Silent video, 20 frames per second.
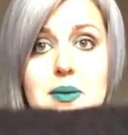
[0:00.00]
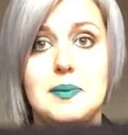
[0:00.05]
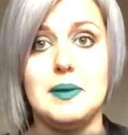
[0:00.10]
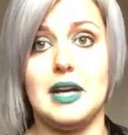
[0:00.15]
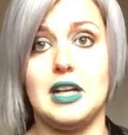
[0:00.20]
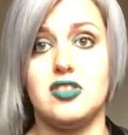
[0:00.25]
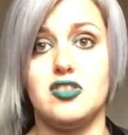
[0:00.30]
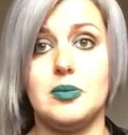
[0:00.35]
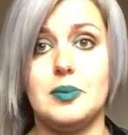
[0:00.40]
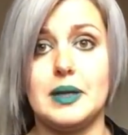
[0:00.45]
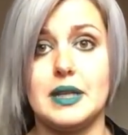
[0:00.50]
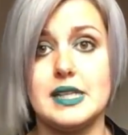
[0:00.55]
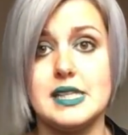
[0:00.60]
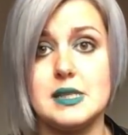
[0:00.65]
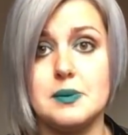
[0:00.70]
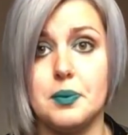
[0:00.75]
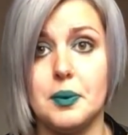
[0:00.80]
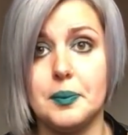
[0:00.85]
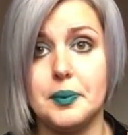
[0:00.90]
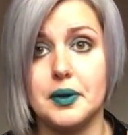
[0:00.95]
mi piace perché
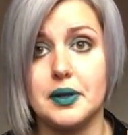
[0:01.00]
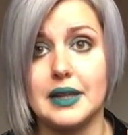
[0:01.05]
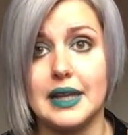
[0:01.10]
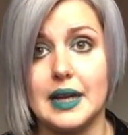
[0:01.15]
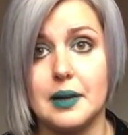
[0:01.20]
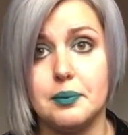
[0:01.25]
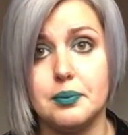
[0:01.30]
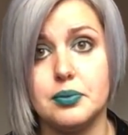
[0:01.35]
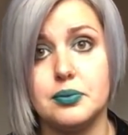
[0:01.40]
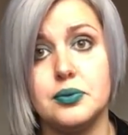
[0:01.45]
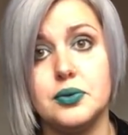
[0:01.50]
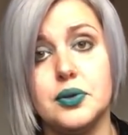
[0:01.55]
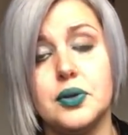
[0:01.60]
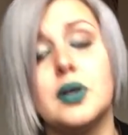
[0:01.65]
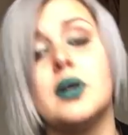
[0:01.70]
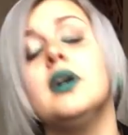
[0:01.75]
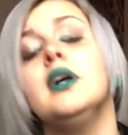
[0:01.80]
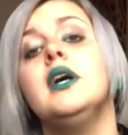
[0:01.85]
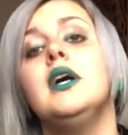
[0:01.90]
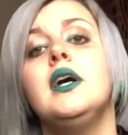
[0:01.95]
si può portare
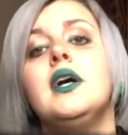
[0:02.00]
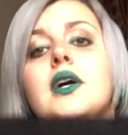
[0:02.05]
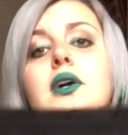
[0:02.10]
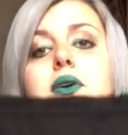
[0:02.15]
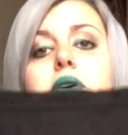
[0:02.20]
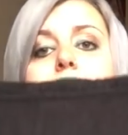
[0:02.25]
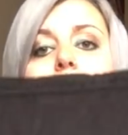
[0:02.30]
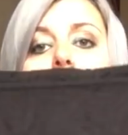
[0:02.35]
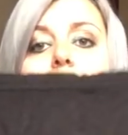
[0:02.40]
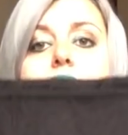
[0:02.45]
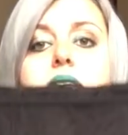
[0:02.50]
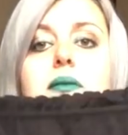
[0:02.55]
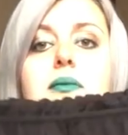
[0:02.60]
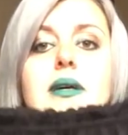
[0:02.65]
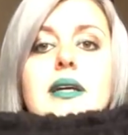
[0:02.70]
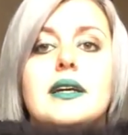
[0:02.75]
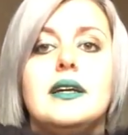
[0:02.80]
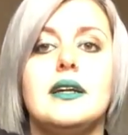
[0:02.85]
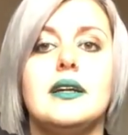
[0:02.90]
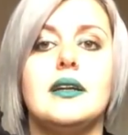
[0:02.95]
appunto così
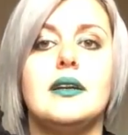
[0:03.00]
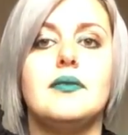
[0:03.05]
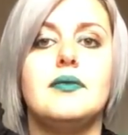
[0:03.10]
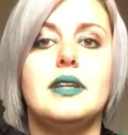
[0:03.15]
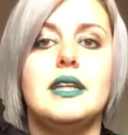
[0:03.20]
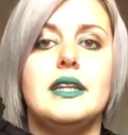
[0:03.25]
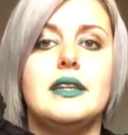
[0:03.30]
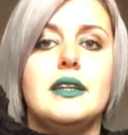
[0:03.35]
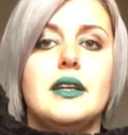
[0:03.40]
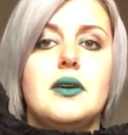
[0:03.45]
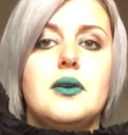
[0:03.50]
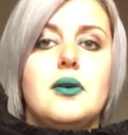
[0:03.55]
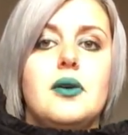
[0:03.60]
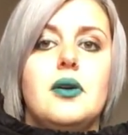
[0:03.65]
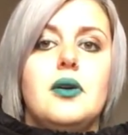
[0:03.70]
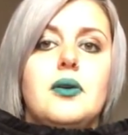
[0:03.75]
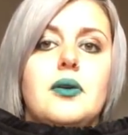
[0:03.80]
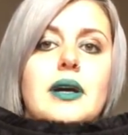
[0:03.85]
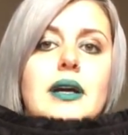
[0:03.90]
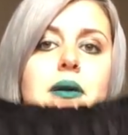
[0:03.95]
eh, vedete il
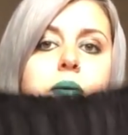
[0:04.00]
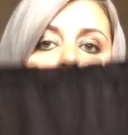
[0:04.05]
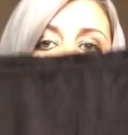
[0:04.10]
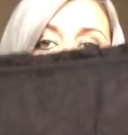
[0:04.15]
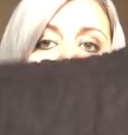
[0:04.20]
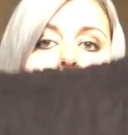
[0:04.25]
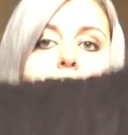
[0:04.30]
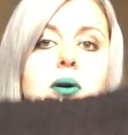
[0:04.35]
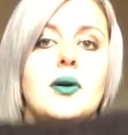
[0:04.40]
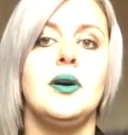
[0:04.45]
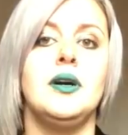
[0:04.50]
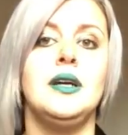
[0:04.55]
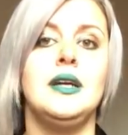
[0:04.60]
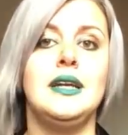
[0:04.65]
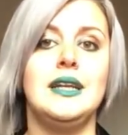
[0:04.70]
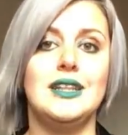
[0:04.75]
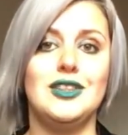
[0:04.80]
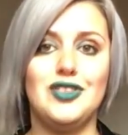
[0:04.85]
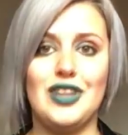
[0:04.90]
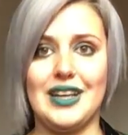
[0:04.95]
collo è un po'
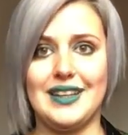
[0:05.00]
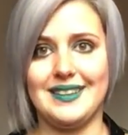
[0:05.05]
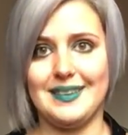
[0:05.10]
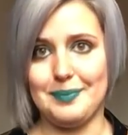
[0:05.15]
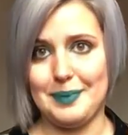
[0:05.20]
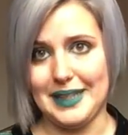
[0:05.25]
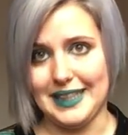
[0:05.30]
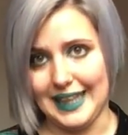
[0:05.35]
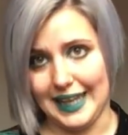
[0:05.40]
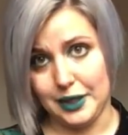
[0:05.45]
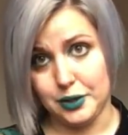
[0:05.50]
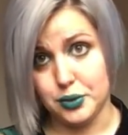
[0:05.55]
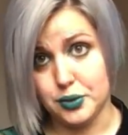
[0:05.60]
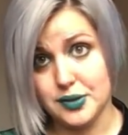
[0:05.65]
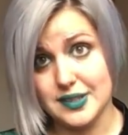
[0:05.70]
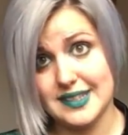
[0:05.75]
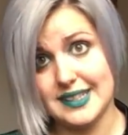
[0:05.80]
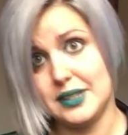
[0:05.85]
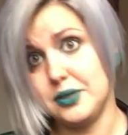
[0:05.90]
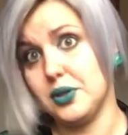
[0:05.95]
cioè sapete ecco
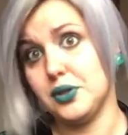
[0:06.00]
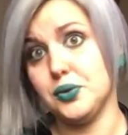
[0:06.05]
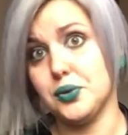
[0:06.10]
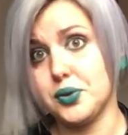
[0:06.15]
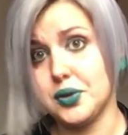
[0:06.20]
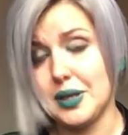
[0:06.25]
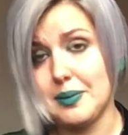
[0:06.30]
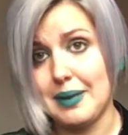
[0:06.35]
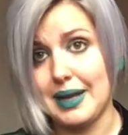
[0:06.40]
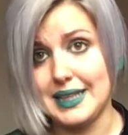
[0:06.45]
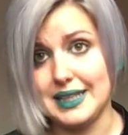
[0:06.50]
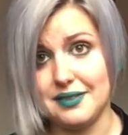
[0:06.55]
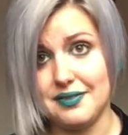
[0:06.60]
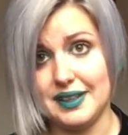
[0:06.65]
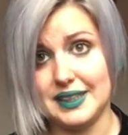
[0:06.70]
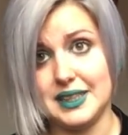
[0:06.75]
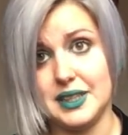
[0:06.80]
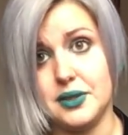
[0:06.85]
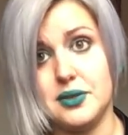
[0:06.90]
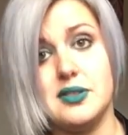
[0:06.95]
così io adoro le maglie
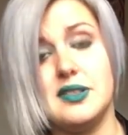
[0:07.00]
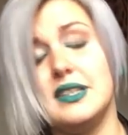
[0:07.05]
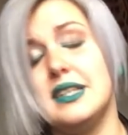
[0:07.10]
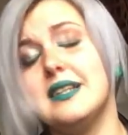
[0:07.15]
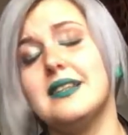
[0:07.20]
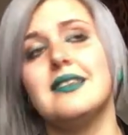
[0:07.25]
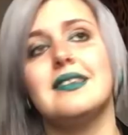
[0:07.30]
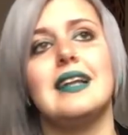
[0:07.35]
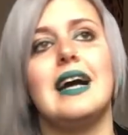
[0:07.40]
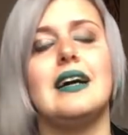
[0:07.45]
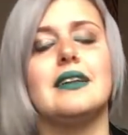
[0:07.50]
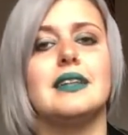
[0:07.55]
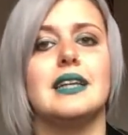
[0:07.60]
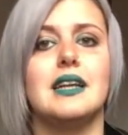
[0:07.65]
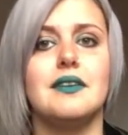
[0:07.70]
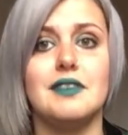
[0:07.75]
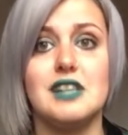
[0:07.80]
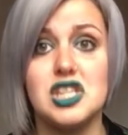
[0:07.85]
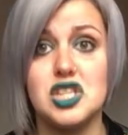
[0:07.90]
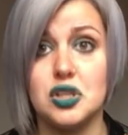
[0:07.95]
fatte così l'estate
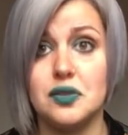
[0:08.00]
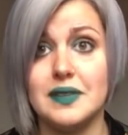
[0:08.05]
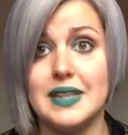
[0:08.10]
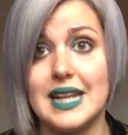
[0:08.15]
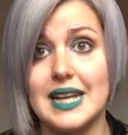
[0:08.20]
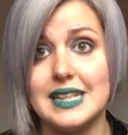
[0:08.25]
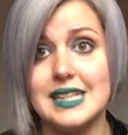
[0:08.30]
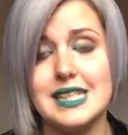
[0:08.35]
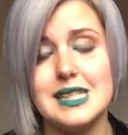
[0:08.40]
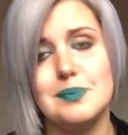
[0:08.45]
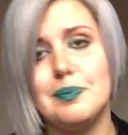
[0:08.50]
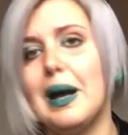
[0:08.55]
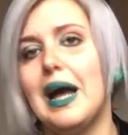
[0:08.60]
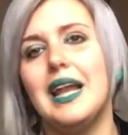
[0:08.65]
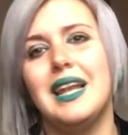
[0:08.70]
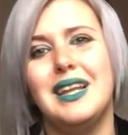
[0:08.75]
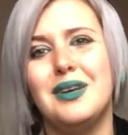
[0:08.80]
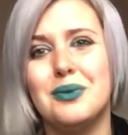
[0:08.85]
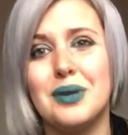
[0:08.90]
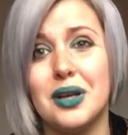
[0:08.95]
che facciano vedere le
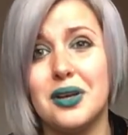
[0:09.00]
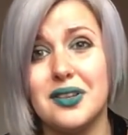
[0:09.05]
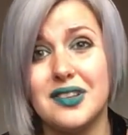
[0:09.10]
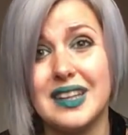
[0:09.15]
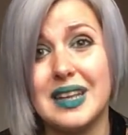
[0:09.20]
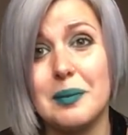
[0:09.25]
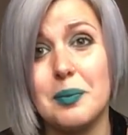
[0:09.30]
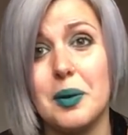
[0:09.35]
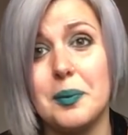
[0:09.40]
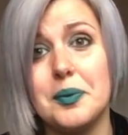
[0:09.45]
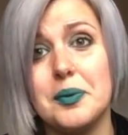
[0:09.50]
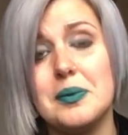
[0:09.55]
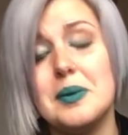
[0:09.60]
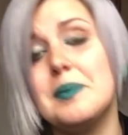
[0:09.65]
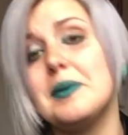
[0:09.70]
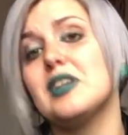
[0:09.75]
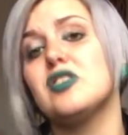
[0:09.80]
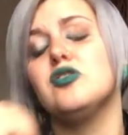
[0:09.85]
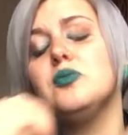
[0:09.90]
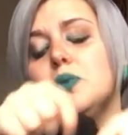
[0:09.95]
spalle è una cosa che proprio mi
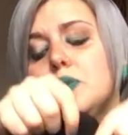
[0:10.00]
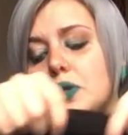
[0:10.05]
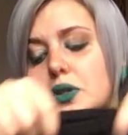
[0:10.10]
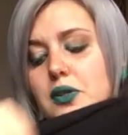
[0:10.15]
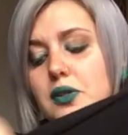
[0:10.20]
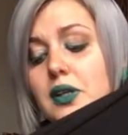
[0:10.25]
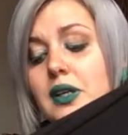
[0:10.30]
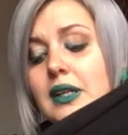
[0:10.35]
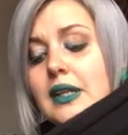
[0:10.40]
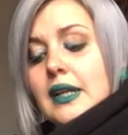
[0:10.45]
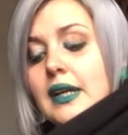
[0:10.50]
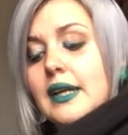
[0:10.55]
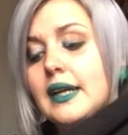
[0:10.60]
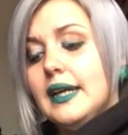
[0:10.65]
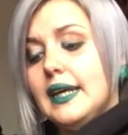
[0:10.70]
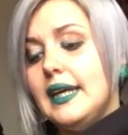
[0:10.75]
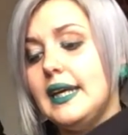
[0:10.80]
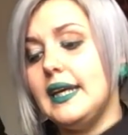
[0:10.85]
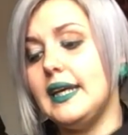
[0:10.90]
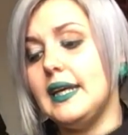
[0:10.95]
piace molto
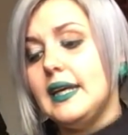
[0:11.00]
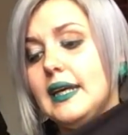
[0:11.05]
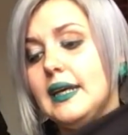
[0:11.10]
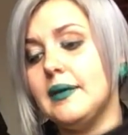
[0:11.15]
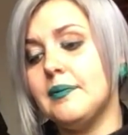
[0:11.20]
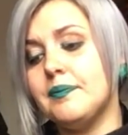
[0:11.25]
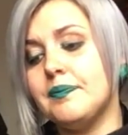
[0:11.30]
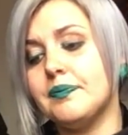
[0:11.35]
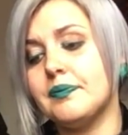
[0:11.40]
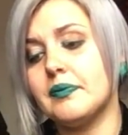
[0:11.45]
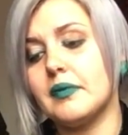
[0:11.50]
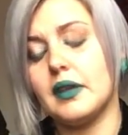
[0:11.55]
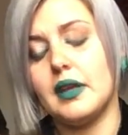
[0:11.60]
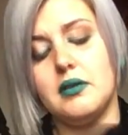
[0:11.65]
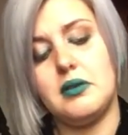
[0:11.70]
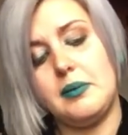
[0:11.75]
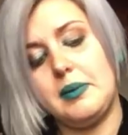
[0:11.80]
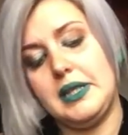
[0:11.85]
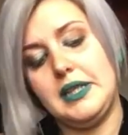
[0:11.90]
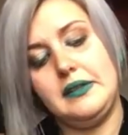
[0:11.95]
e ehm, mh, è
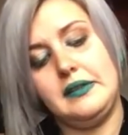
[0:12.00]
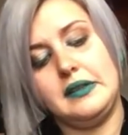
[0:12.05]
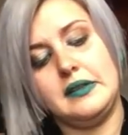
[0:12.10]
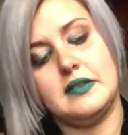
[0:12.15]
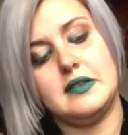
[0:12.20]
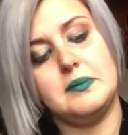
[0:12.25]
una magliettina